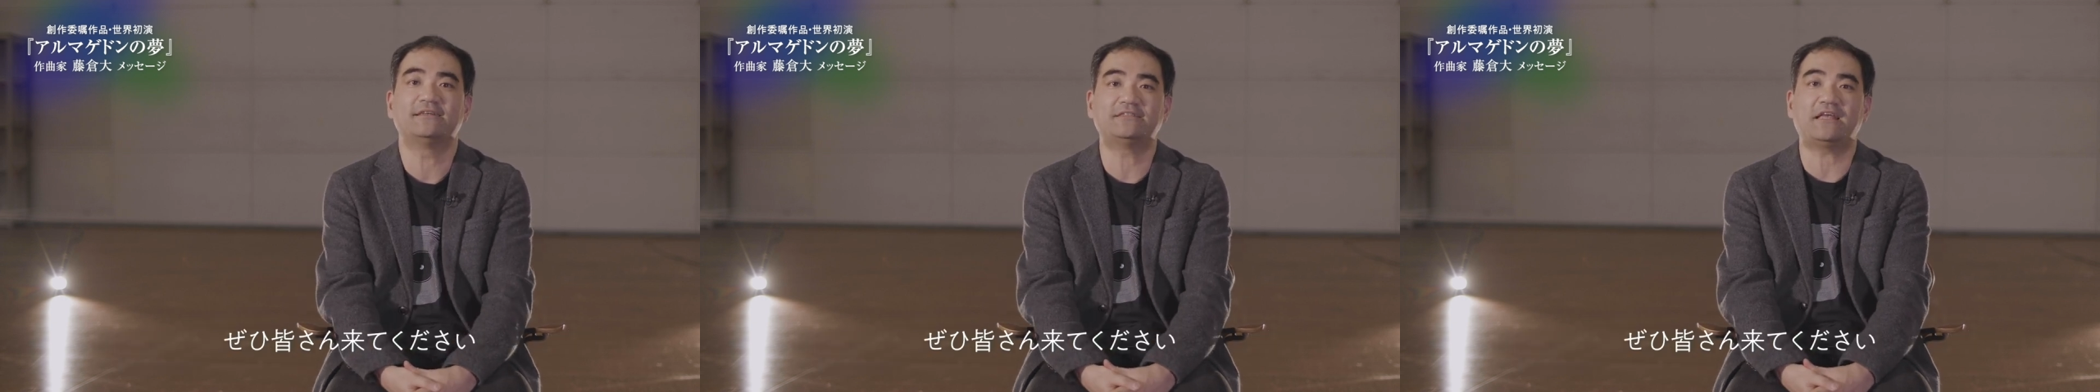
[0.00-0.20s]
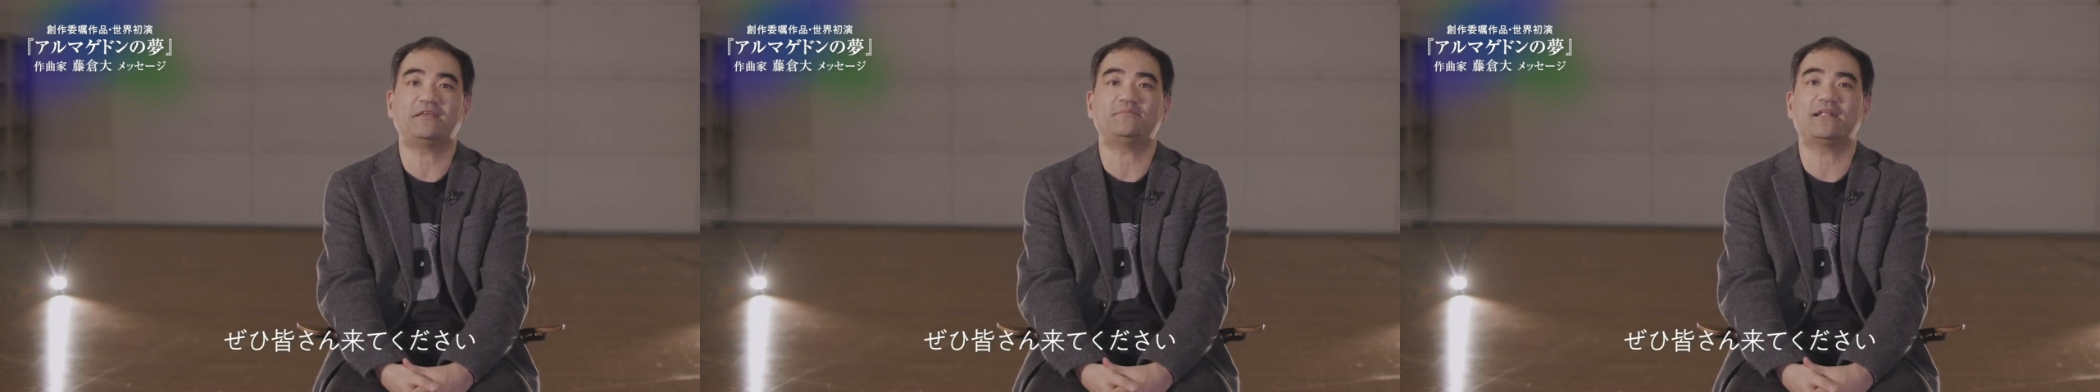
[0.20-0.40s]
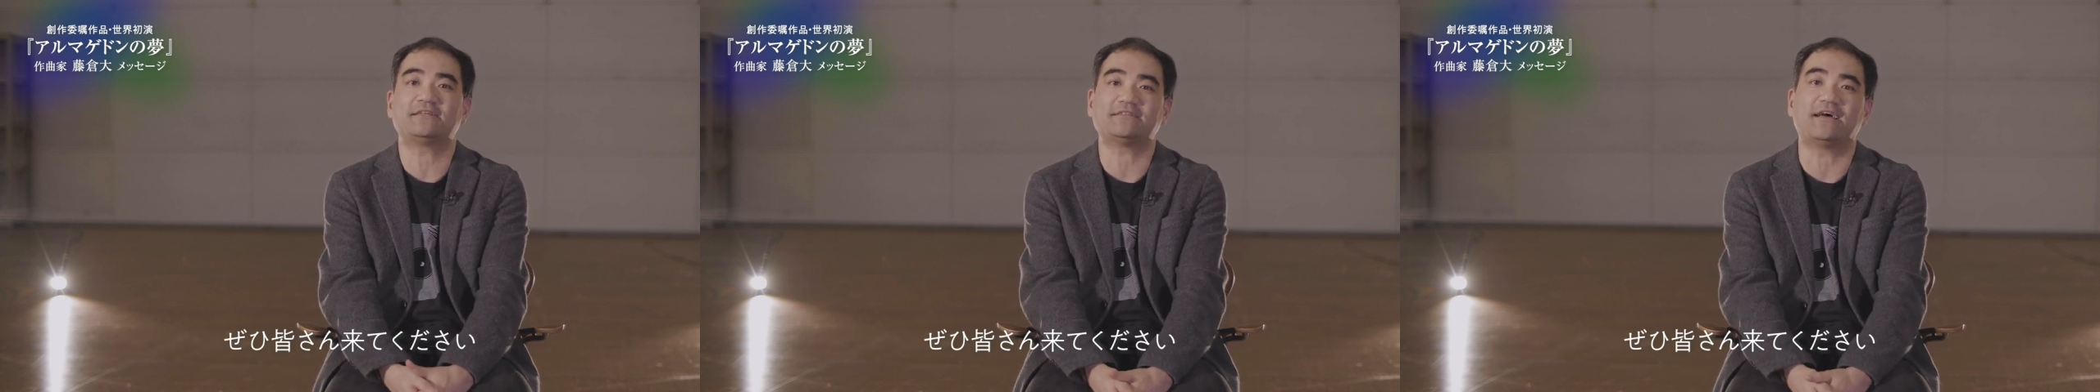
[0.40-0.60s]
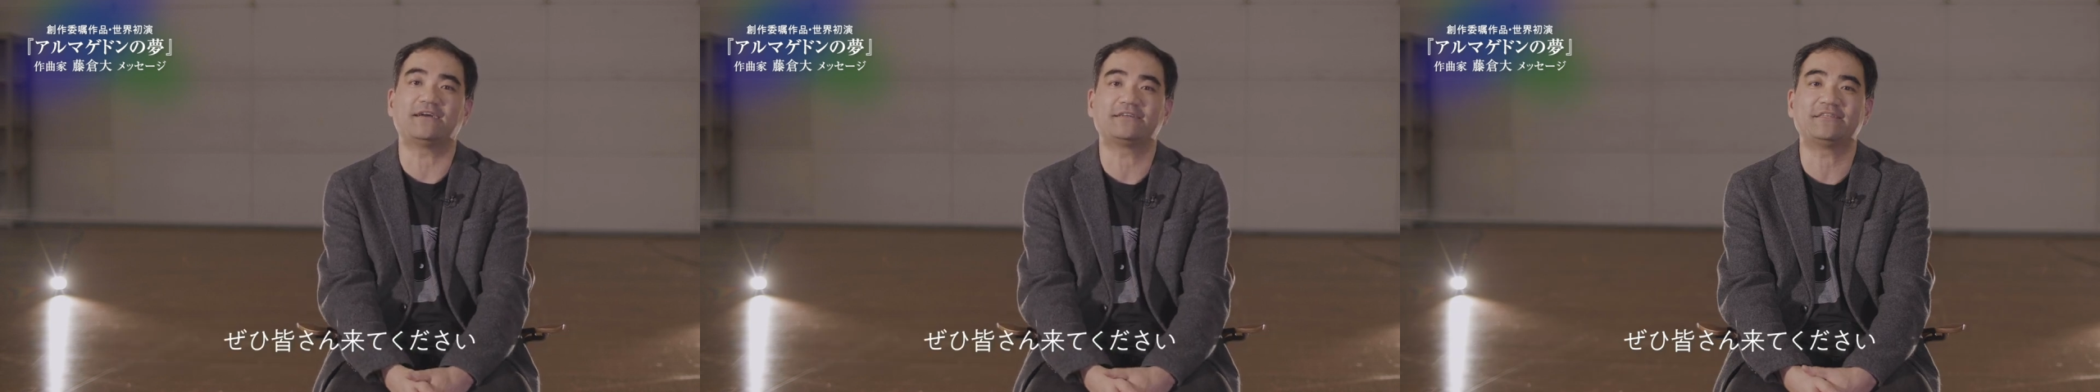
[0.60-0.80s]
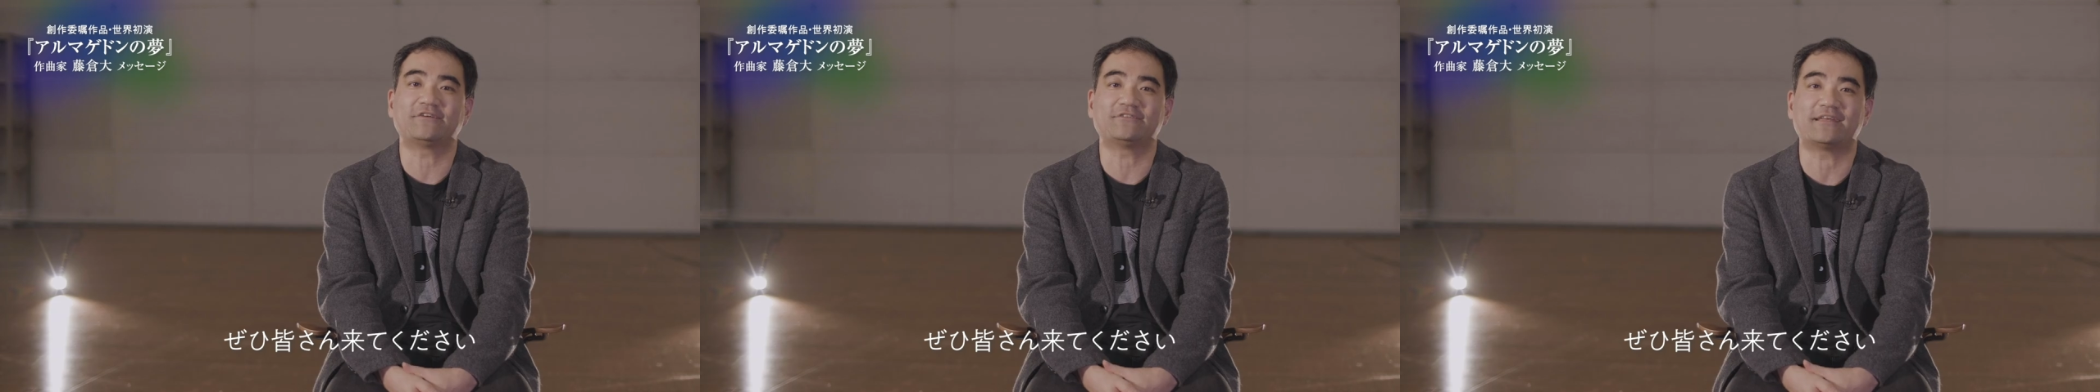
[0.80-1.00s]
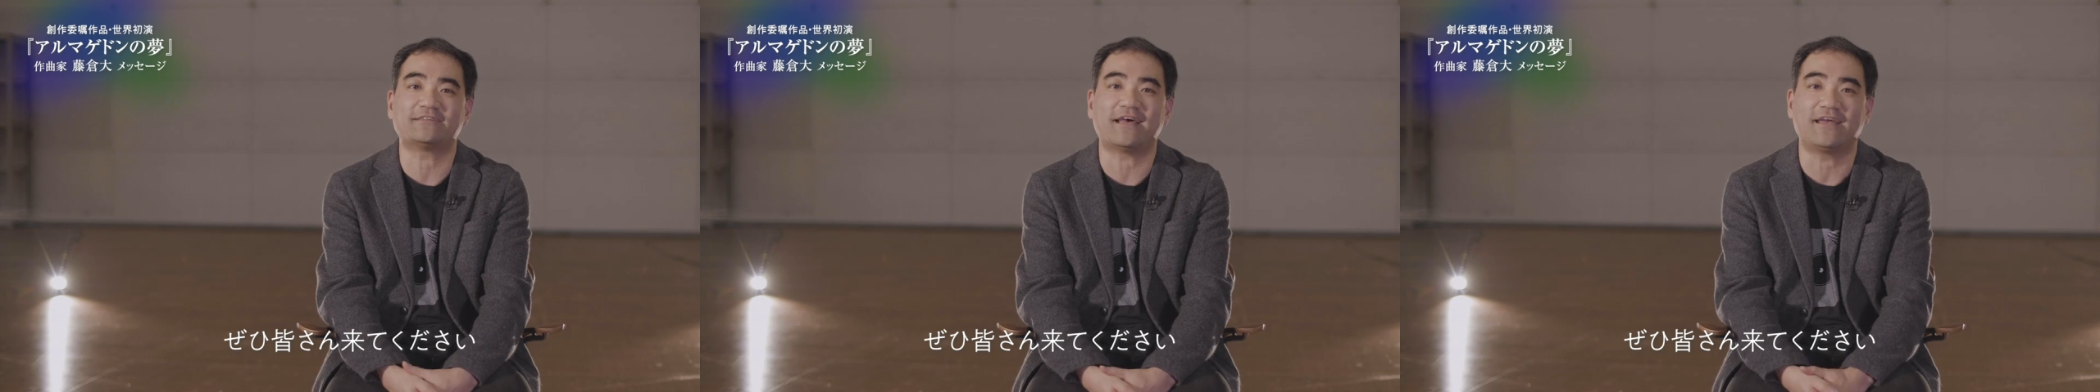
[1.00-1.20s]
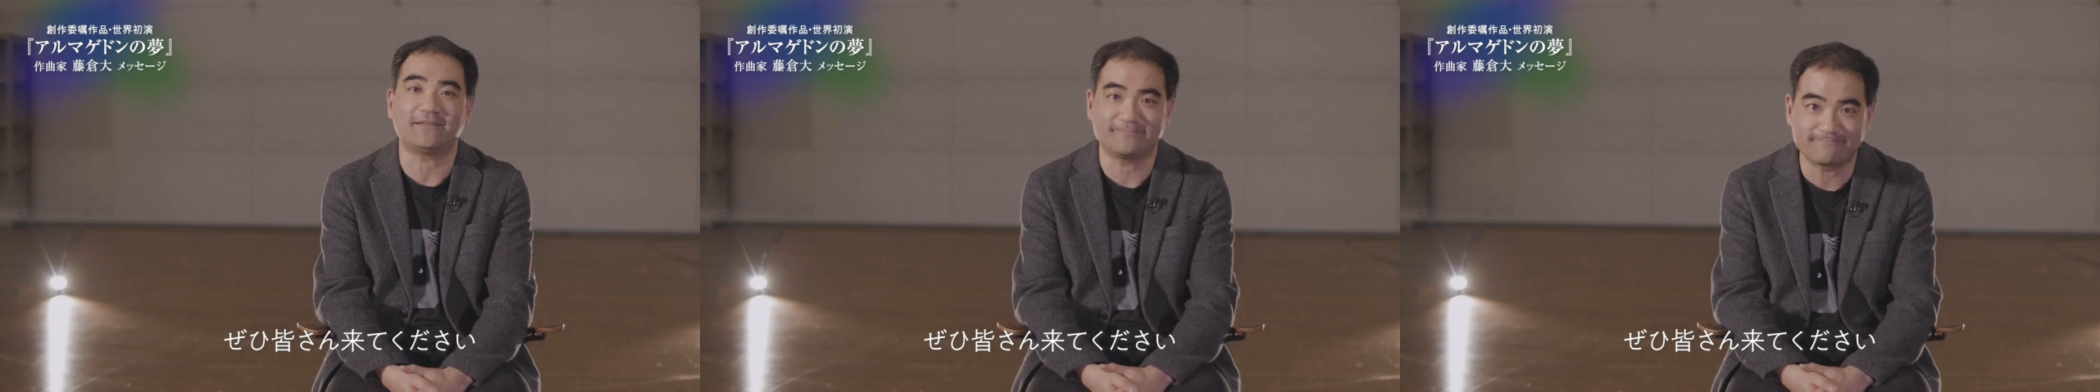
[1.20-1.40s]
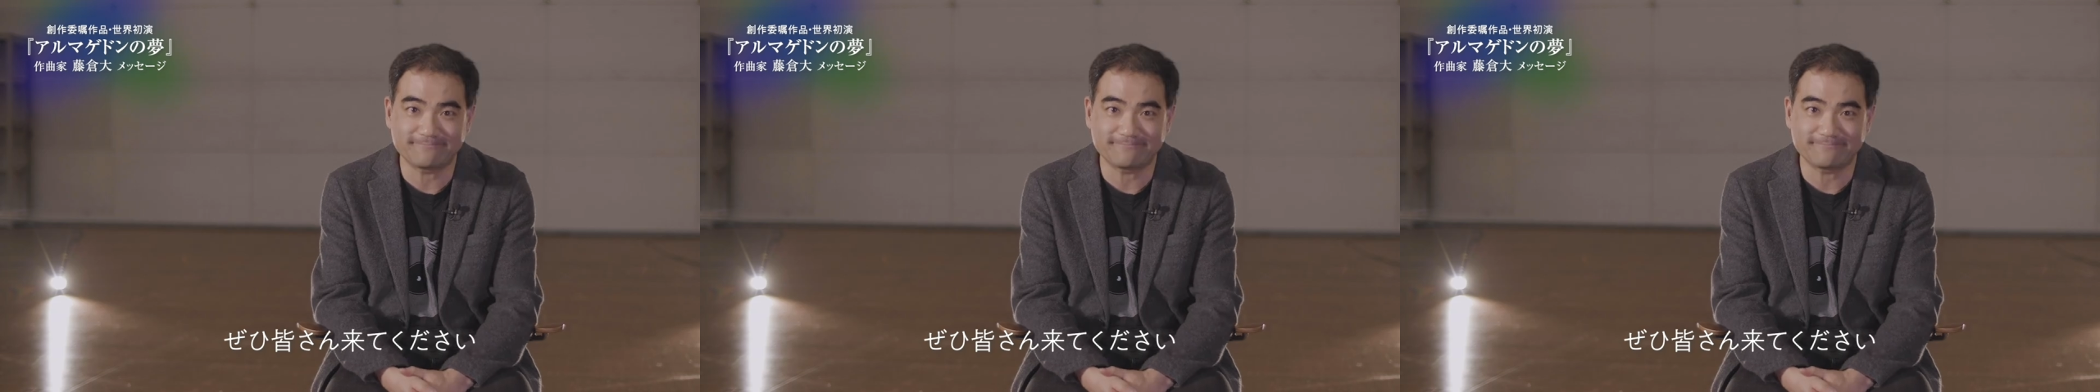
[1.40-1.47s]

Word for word: ぜひ皆さん来てください。